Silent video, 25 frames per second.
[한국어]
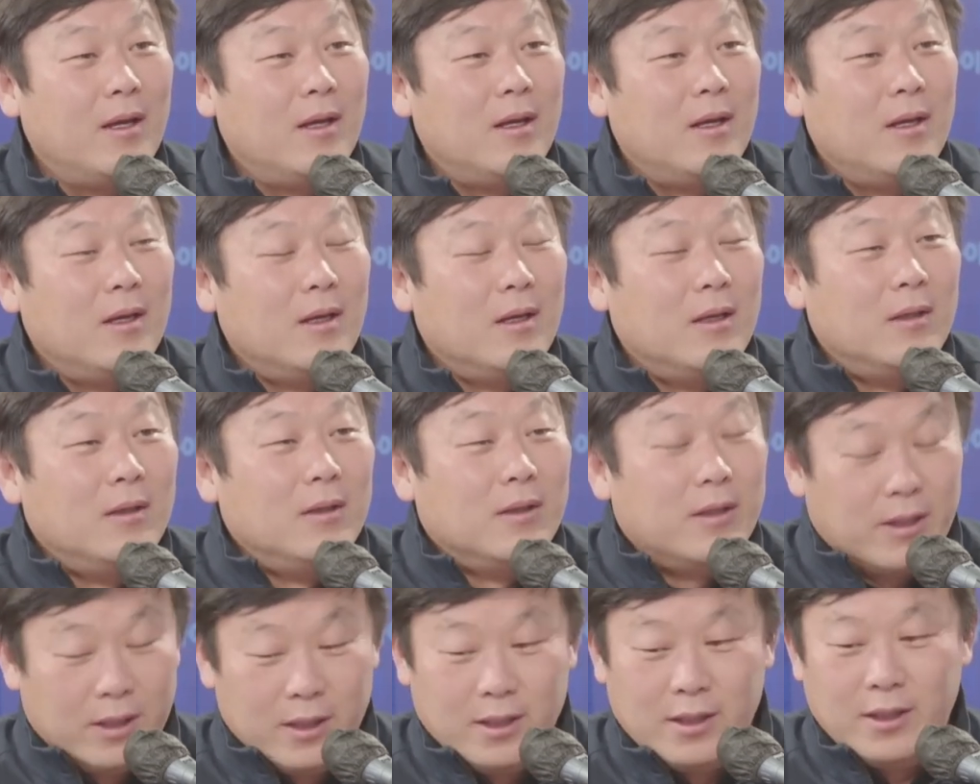아, 그래요?
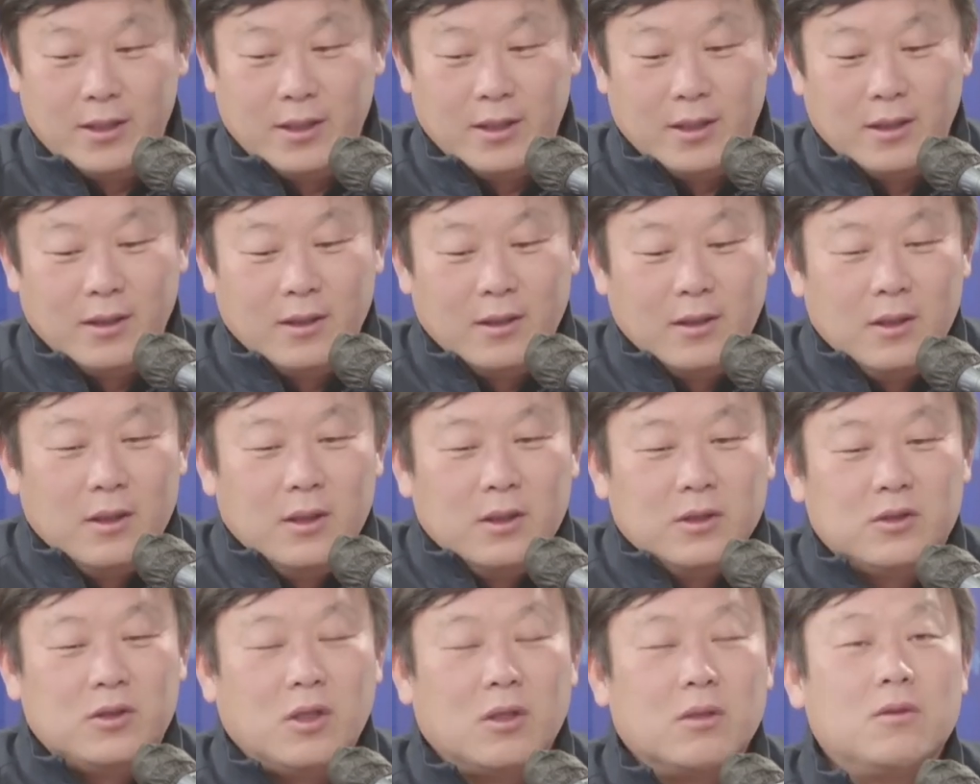예.
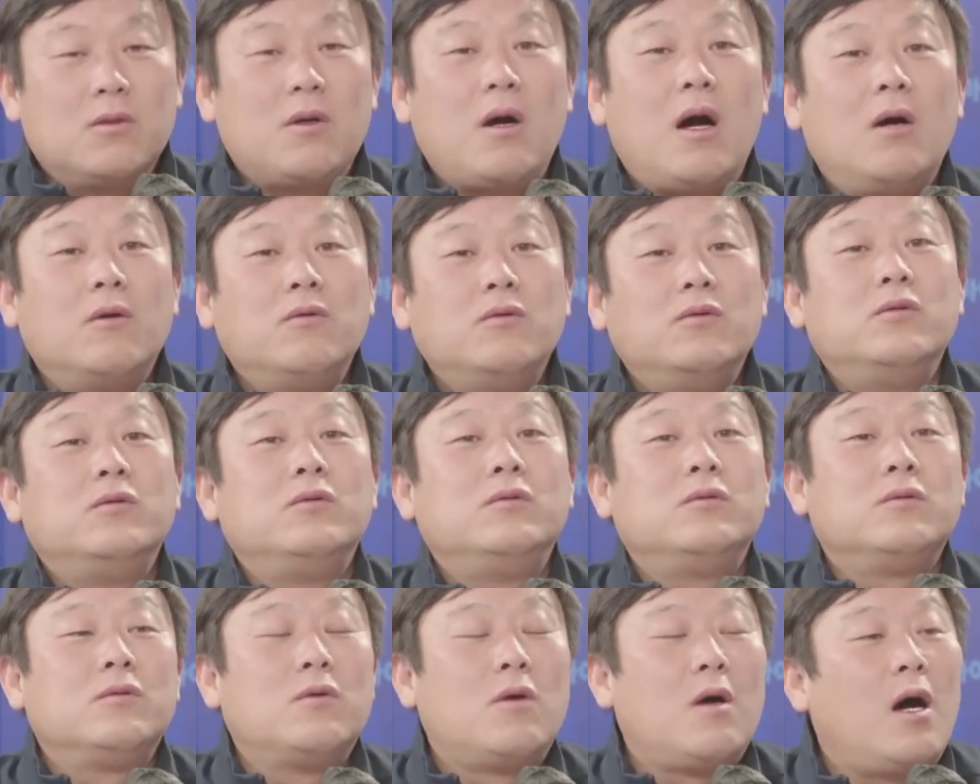어...
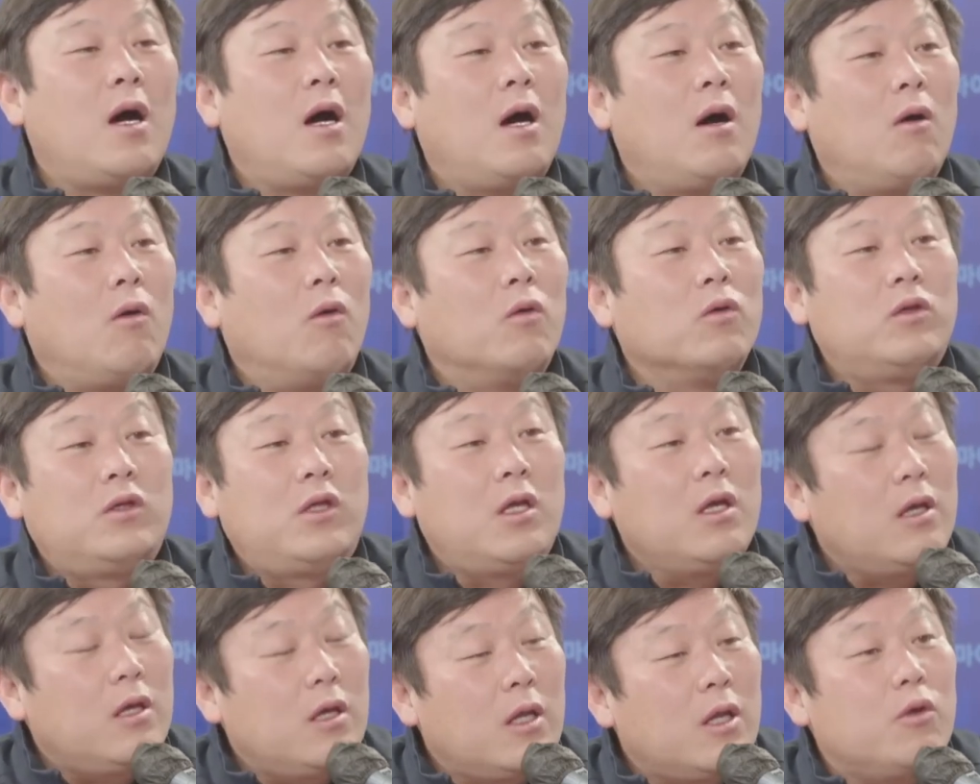전광훈과
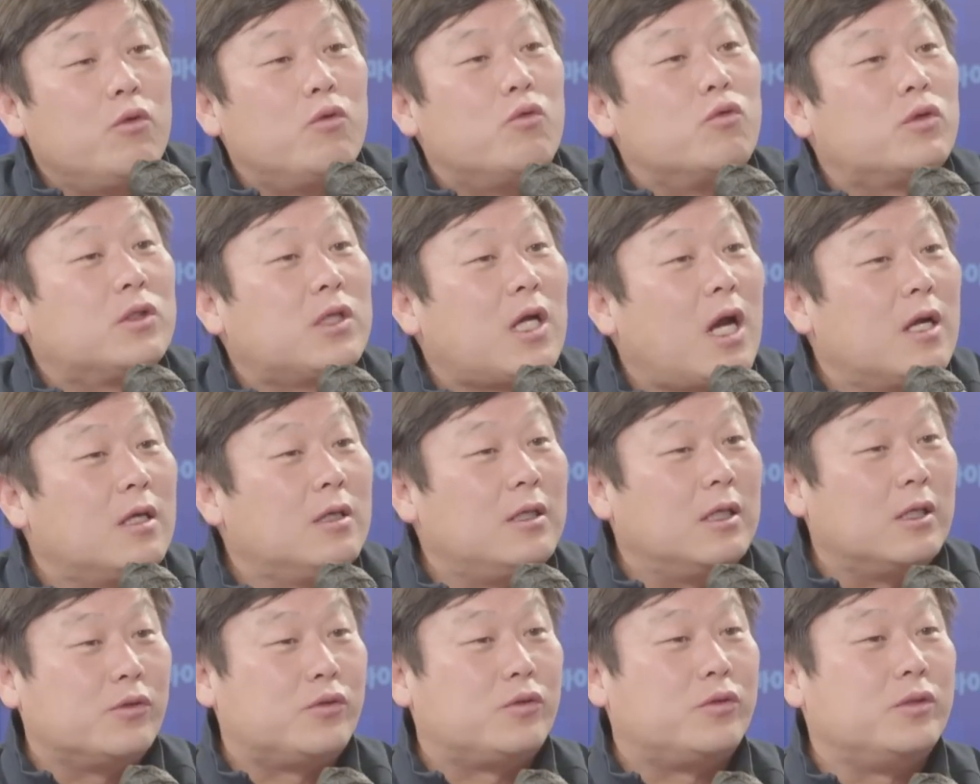어떻게 유착이
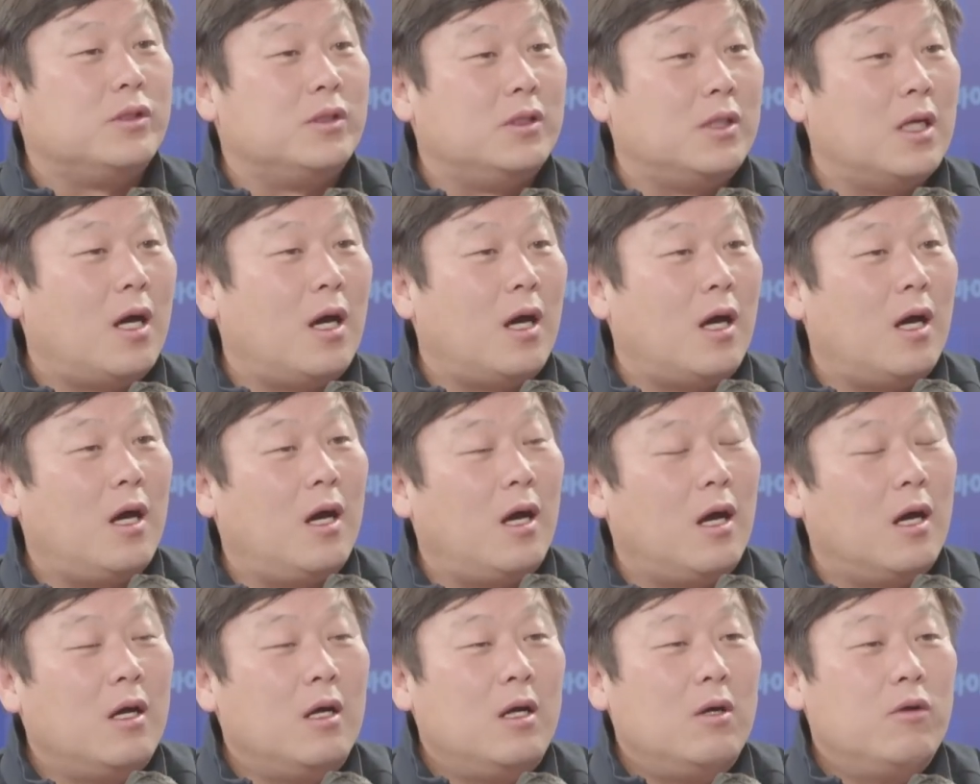될 수 있냐.